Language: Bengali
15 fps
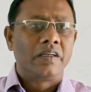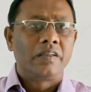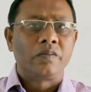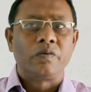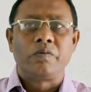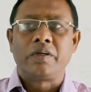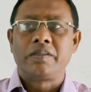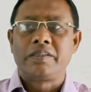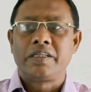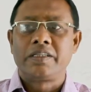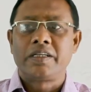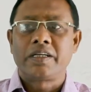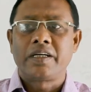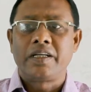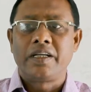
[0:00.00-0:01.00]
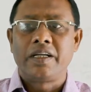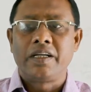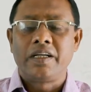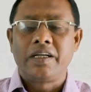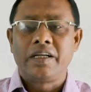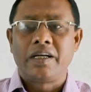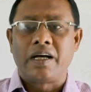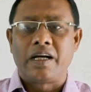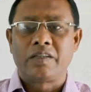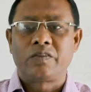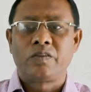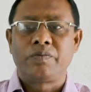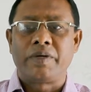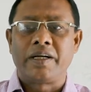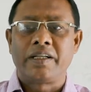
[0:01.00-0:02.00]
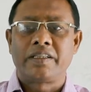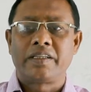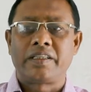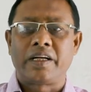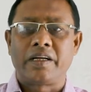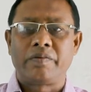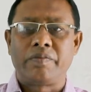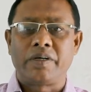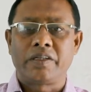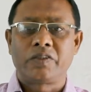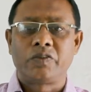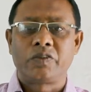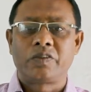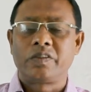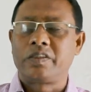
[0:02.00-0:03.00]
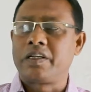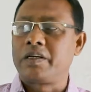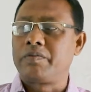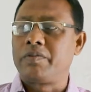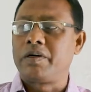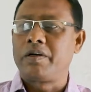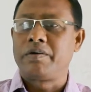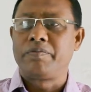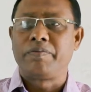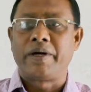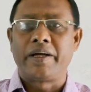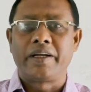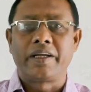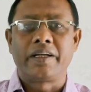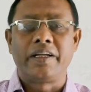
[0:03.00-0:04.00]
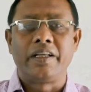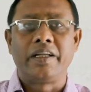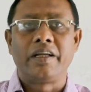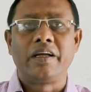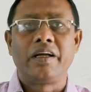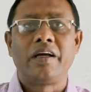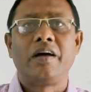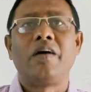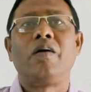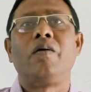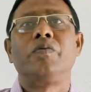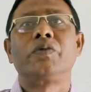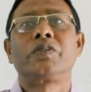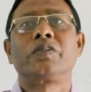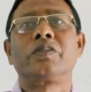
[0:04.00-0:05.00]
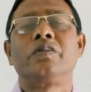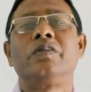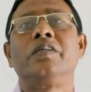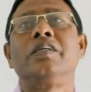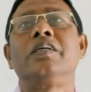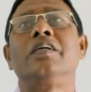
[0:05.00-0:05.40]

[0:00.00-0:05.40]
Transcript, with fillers: তোমরা যে যেখানে আছো বাড়িতে থাকবা সুস্থ থাকবা বাইরে গেলে অবশ্যই